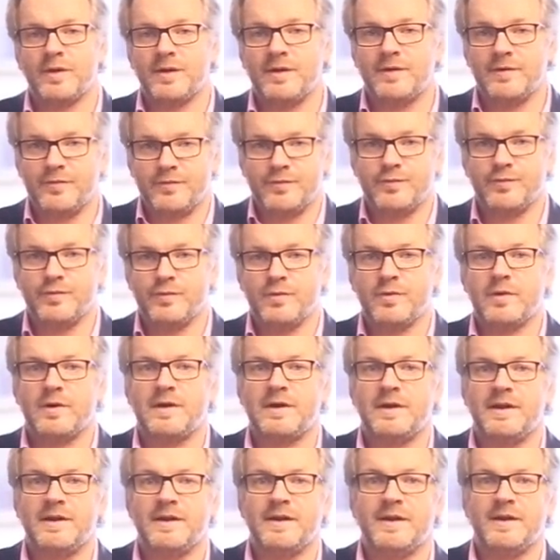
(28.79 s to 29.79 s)
et vu
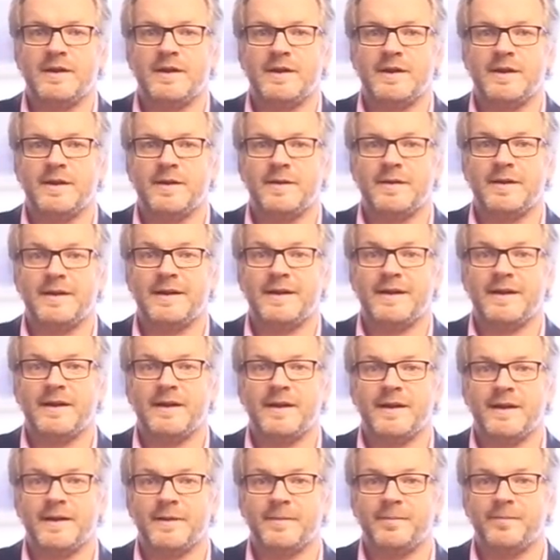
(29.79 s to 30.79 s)

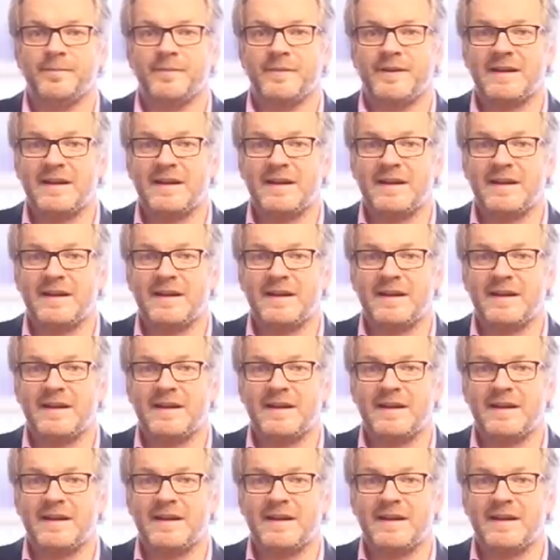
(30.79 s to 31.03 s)
les,